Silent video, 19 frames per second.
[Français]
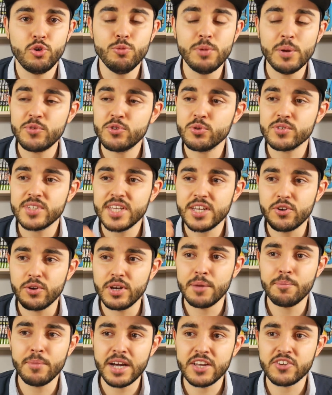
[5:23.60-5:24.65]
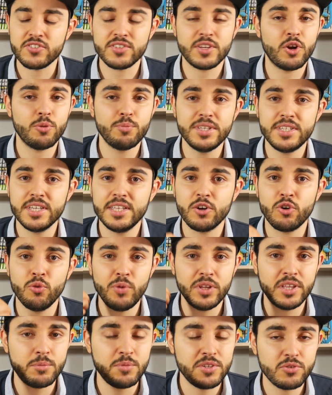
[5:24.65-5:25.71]
coup même si on sait que les mages c'est leur métier
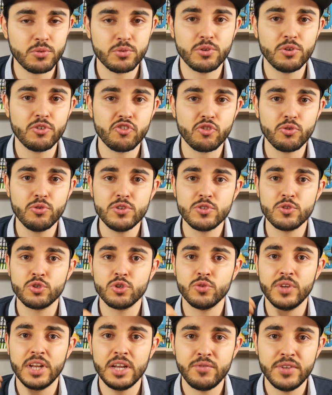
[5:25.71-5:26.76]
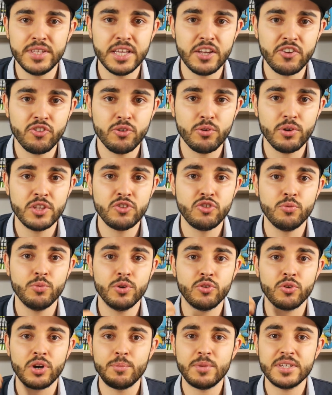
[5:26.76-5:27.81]
d'accomplir des missions dangereuses, de sauver la vie des gens et du moins
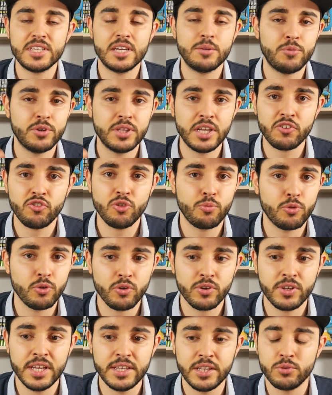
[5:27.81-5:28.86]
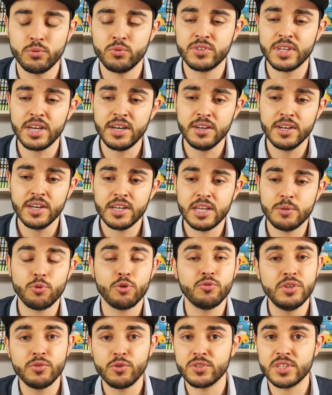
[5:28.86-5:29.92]
de ramasser un peu d'argent pour leur guide et tout ça, et pour
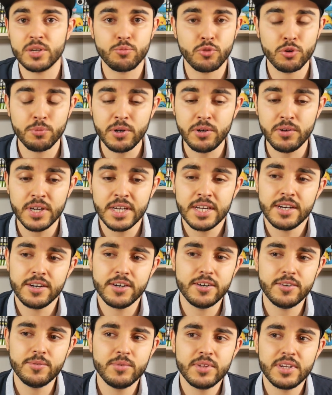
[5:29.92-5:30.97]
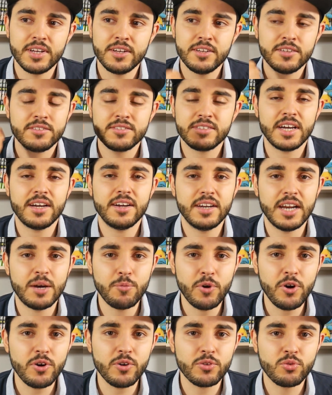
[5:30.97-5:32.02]
vivre simplement, euh, ça, la
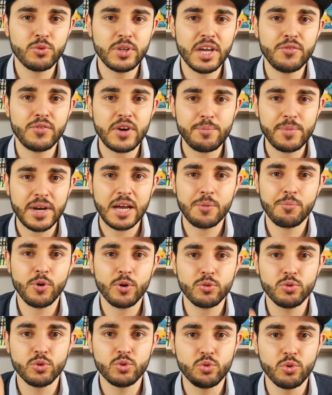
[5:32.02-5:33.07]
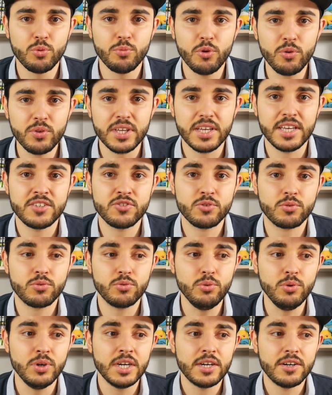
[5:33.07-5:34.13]
mort, en tout cas, frappe à la porte de tout le monde et
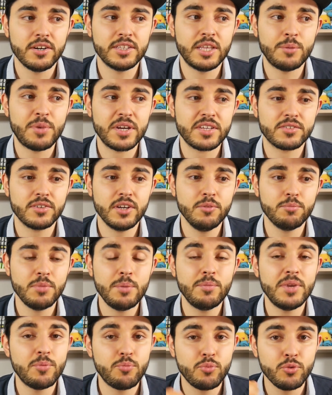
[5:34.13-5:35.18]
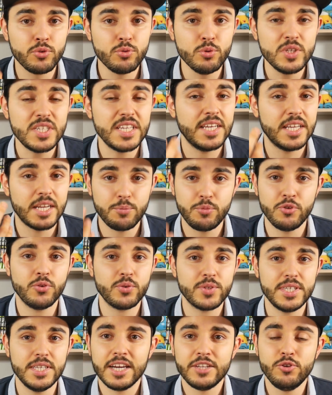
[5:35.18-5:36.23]
surtout euh, des personnes, même les plus douces et les plus
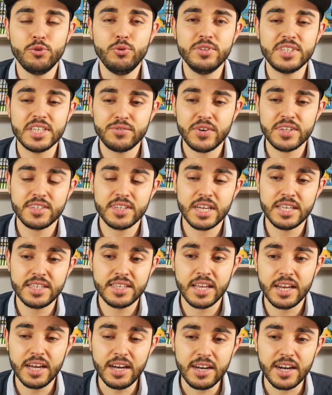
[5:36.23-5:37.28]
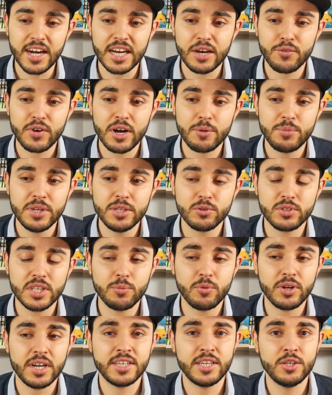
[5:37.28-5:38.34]
gentilles. Du coup, cette fatalité-là, elle a frappé
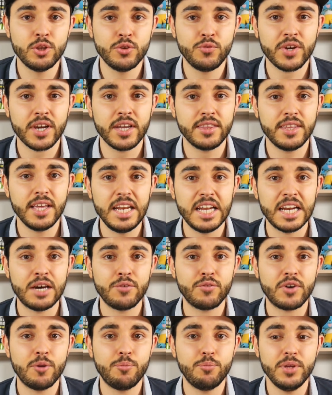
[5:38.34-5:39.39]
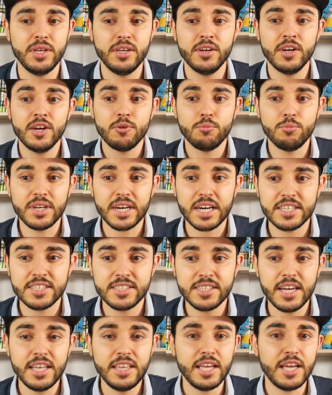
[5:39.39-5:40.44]
notamment la guide de Fairy Tail, elle a frappé
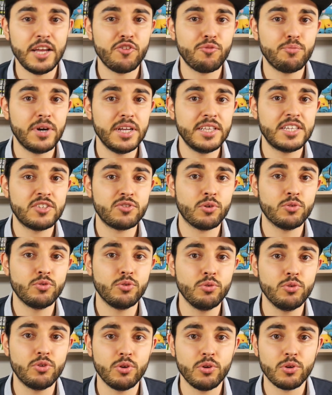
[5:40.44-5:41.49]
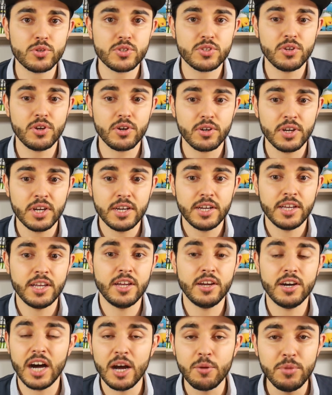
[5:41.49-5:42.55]
Miragen, Elfman, qui se sont rendus compte que leur sœur
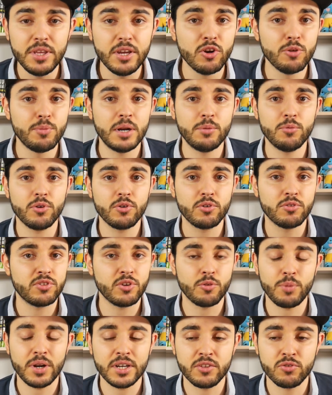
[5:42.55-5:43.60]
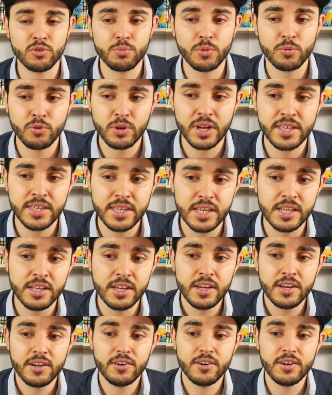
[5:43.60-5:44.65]
et amie globalement, que si on parle des autres membres de la guilde,
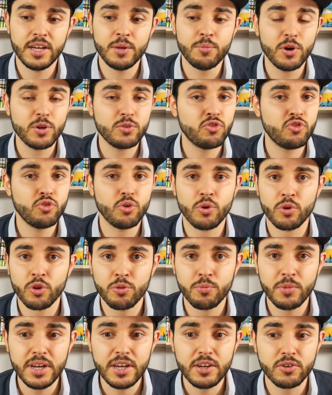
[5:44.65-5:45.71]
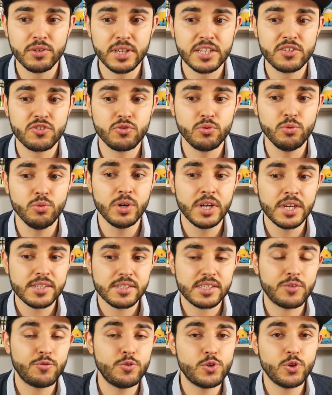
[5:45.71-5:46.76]
euh, est morte du jour au lendemain, que Natsu,
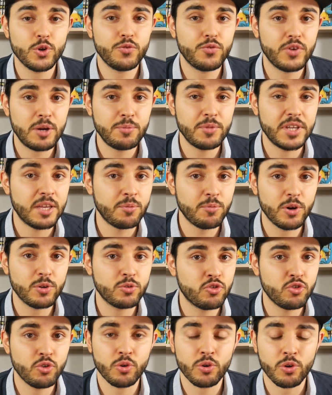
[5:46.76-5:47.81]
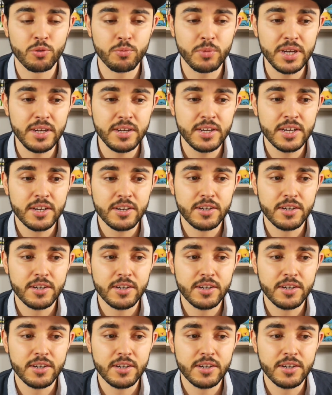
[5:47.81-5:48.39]
sa future femme, est morte du jour au lendemain.